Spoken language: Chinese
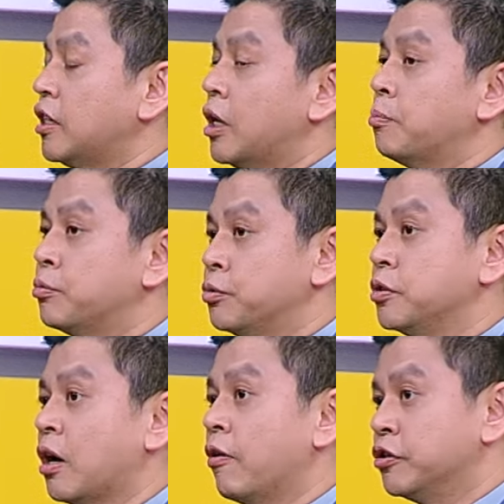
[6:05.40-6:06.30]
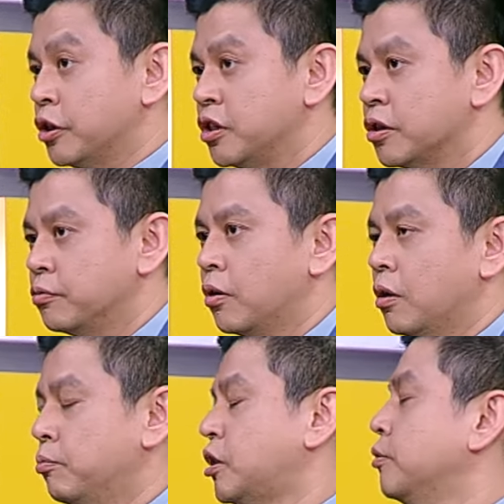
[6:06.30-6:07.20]
始在布局相关的生技股
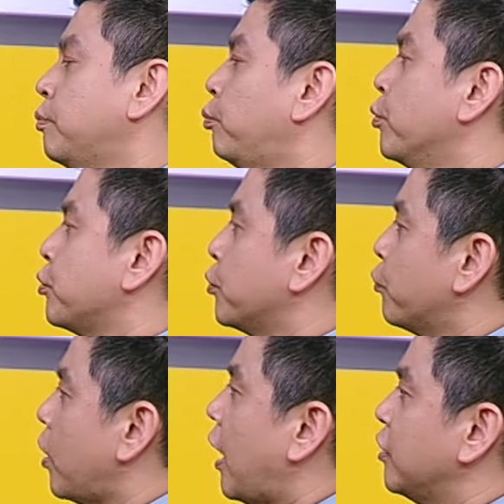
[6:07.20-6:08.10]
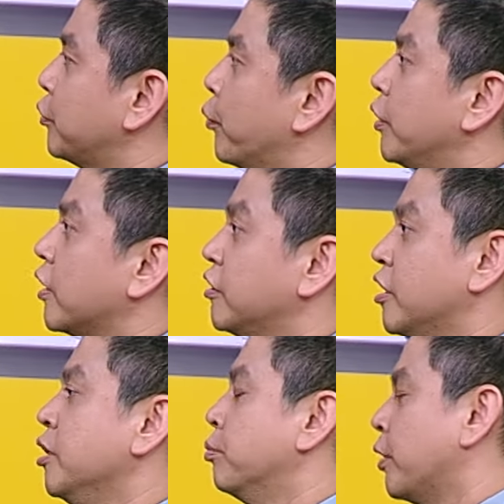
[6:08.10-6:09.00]
了，是布局未来所谓的一个
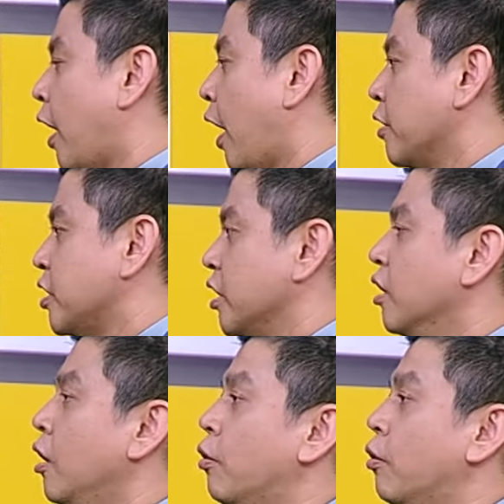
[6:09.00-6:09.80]
生技补涨行情，